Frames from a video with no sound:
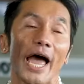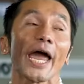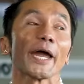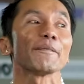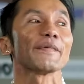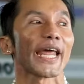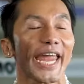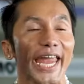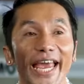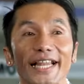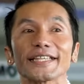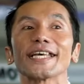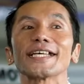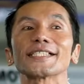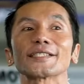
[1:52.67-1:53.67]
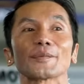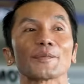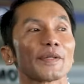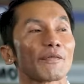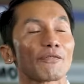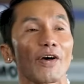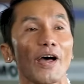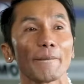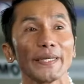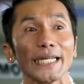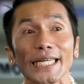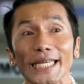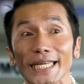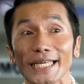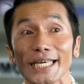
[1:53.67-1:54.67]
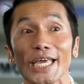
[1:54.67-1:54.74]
I'm the eldest of the family,